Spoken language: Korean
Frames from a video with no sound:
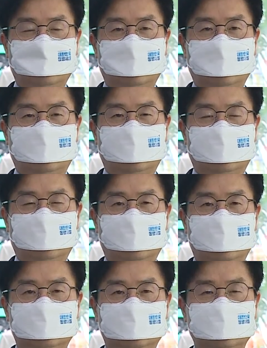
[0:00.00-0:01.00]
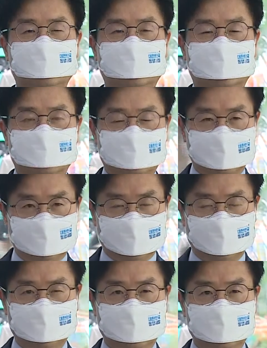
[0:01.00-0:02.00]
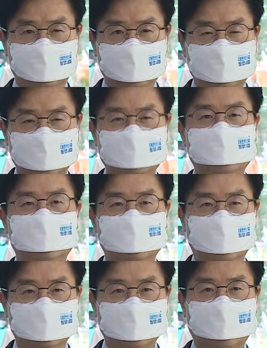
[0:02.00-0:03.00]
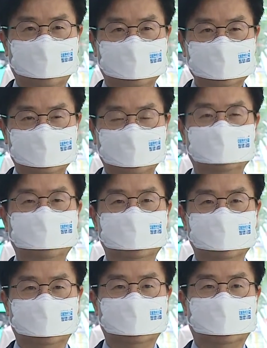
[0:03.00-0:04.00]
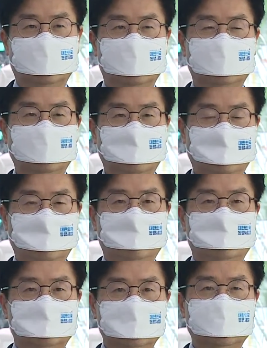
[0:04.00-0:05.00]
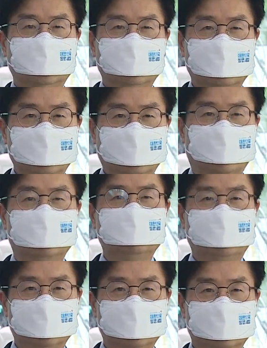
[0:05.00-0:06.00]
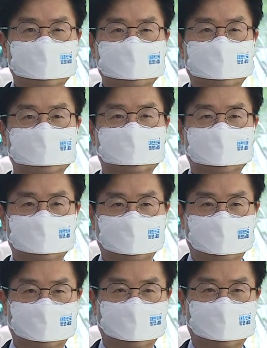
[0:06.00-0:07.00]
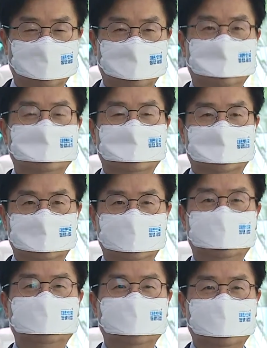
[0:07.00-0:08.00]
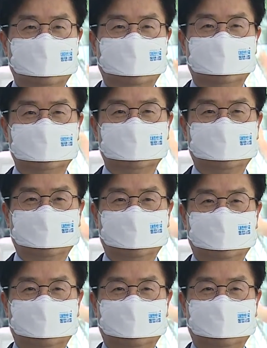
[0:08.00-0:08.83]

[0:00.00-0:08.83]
아, 지역 소, 시민들을 연결하는 지역민들을 연결하는 우리 동네 당근마켓이 수 있도록 열심히 노력하겠습니다.